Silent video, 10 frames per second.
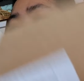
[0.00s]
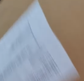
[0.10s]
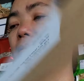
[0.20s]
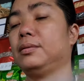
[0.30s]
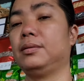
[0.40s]

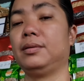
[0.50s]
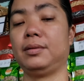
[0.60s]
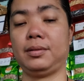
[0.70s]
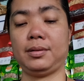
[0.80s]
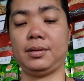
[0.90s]
so
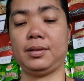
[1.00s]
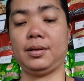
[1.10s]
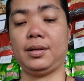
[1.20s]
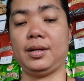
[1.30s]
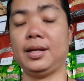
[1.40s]

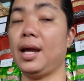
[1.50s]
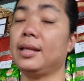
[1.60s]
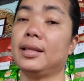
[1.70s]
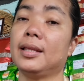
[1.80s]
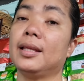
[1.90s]

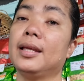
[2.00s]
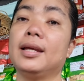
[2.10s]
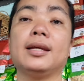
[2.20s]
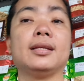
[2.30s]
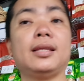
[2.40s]
yan
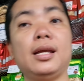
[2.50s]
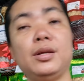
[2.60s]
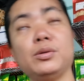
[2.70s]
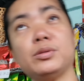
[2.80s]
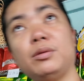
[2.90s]

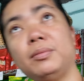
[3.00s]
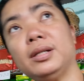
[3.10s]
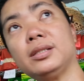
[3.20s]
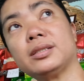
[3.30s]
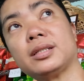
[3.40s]
thank you so
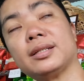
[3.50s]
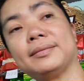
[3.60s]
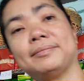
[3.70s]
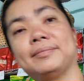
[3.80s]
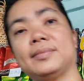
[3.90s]
much
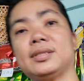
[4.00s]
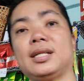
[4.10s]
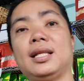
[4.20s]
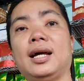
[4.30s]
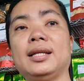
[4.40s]

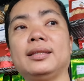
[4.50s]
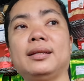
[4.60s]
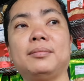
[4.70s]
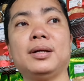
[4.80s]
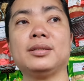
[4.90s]
sa lahat
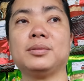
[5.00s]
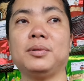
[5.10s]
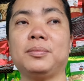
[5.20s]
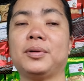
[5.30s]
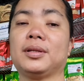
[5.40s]
ng mga
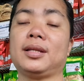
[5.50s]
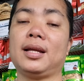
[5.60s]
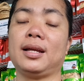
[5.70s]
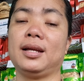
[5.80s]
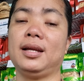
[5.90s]
sumuporta